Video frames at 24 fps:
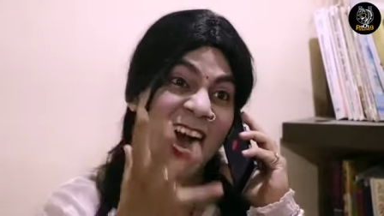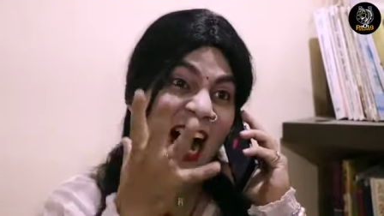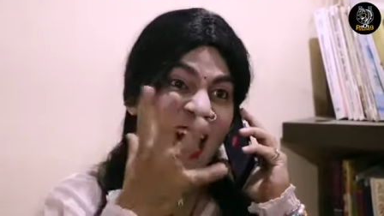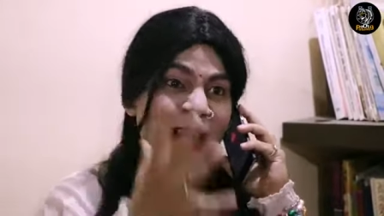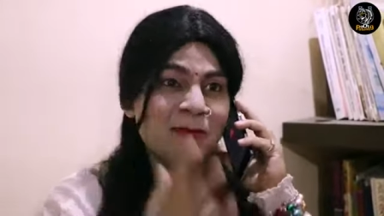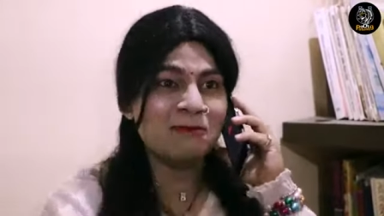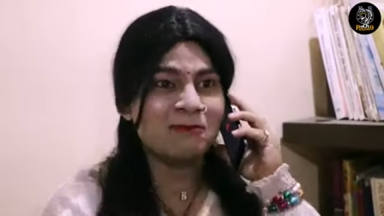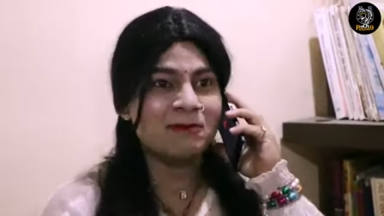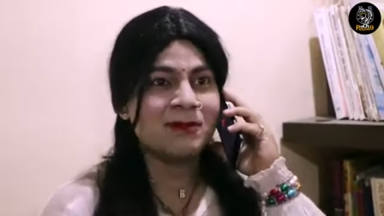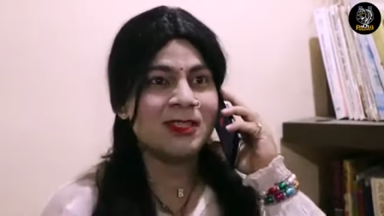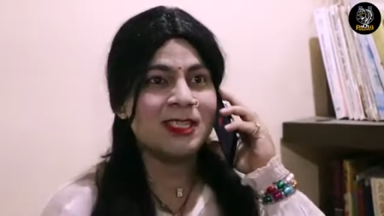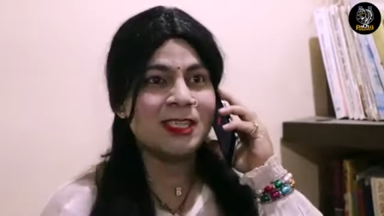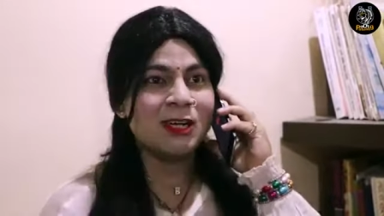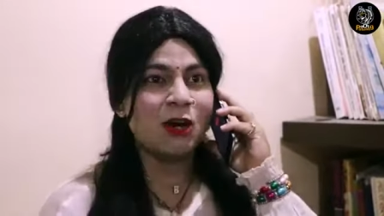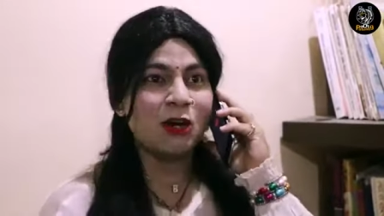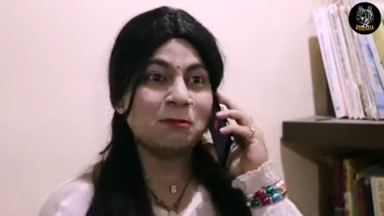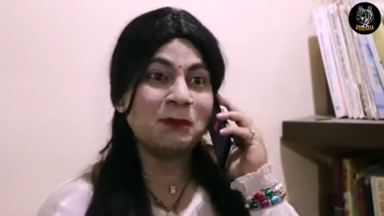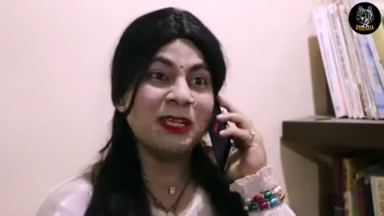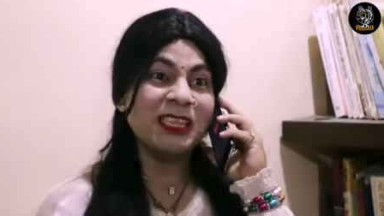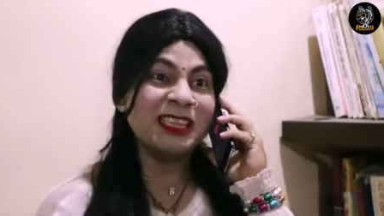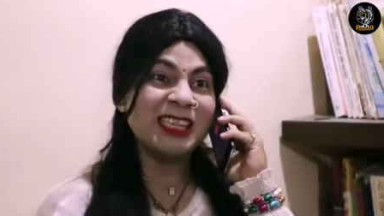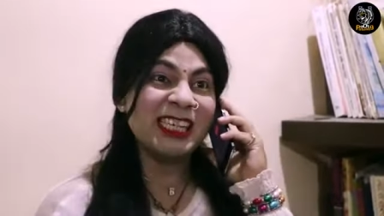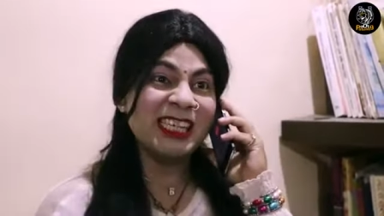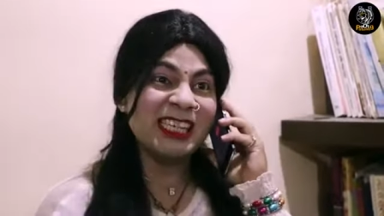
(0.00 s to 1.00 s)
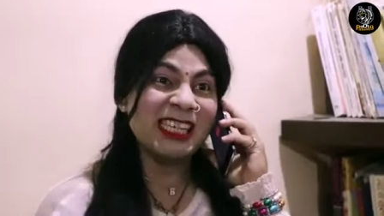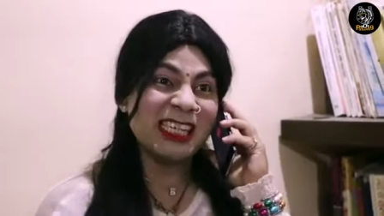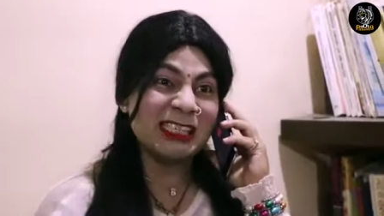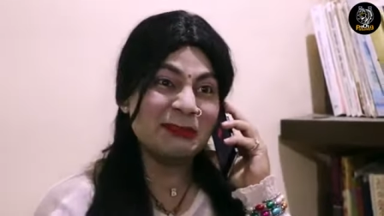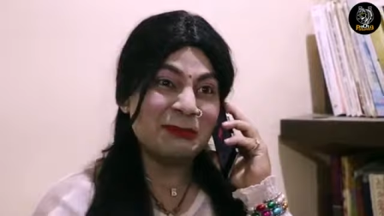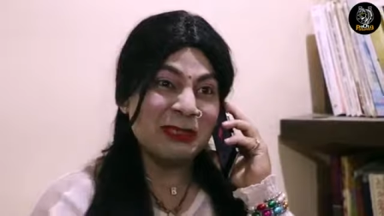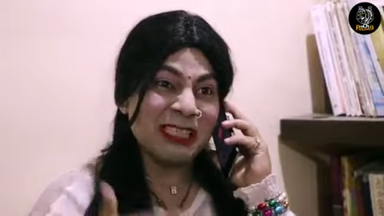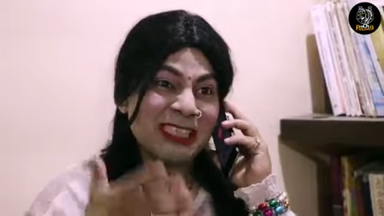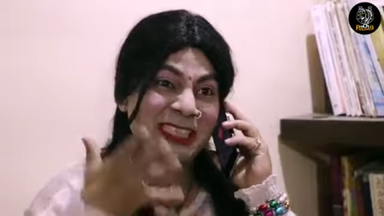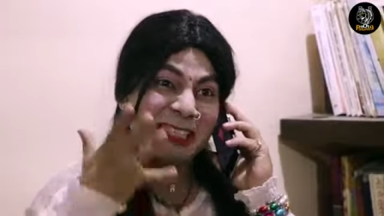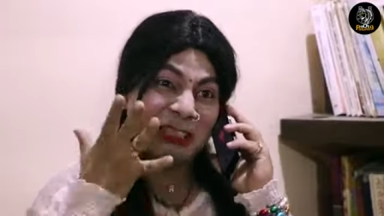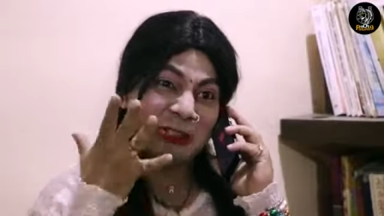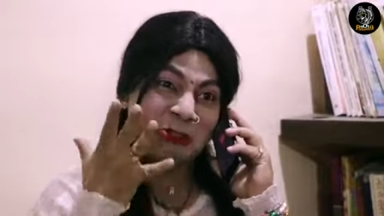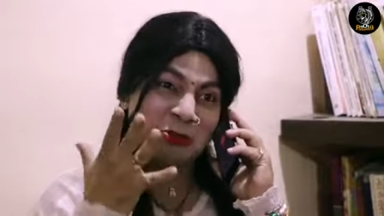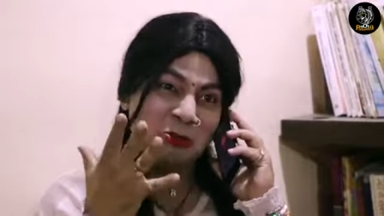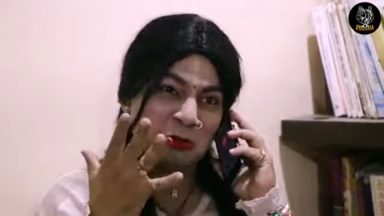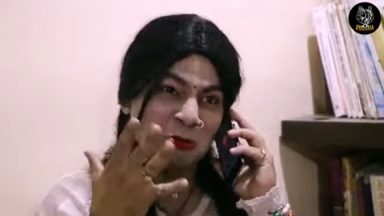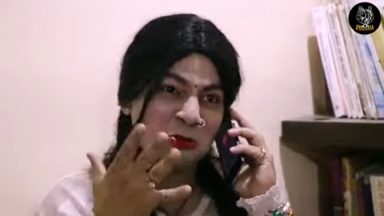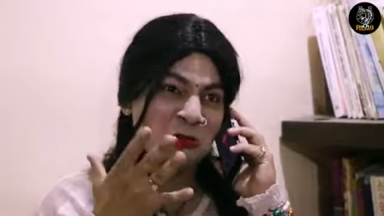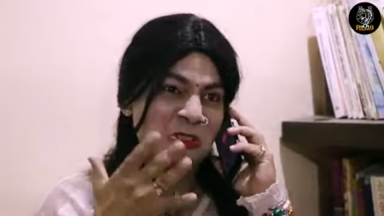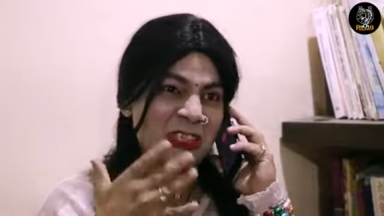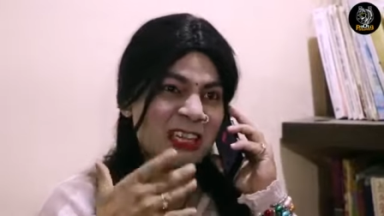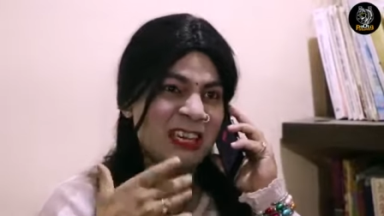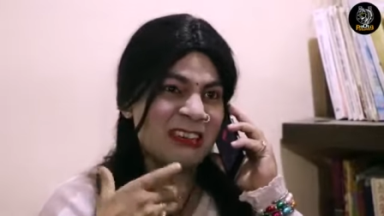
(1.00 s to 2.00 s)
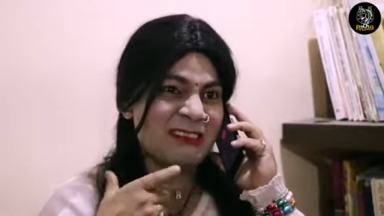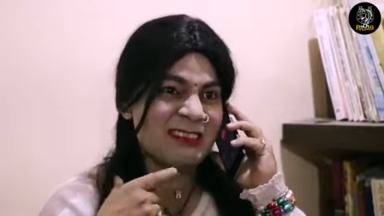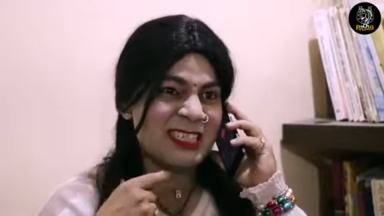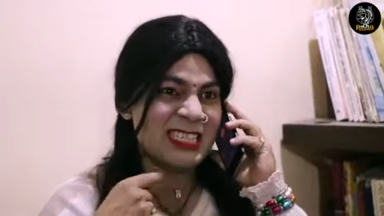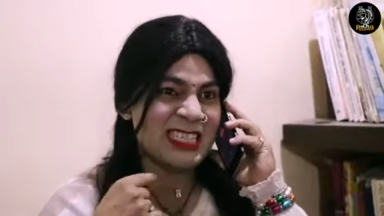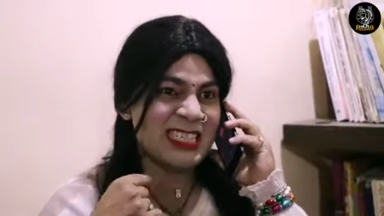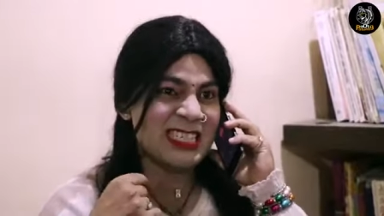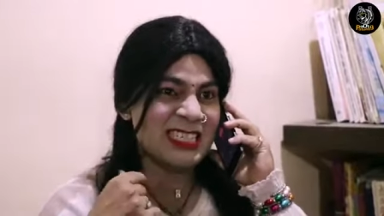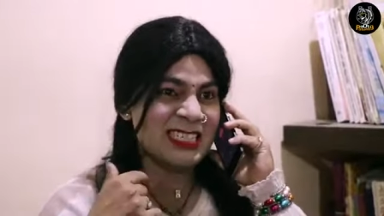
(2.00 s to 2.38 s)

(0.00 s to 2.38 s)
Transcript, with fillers: आम और फिर दिन रात बैठ के चूसना हुआ